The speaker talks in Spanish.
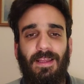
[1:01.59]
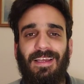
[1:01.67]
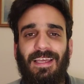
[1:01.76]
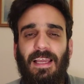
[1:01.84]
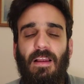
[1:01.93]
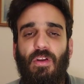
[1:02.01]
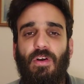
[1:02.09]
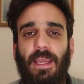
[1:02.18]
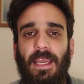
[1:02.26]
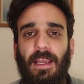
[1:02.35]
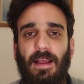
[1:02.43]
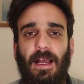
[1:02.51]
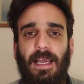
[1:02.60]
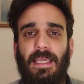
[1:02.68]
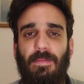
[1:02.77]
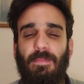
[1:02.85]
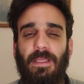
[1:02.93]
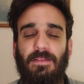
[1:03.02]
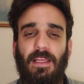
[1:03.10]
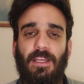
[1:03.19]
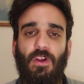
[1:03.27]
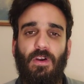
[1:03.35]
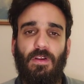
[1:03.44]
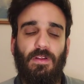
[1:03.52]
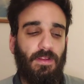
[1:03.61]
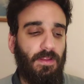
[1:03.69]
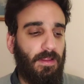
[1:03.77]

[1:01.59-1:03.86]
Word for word: ¿Qué es lo que hay en mi interior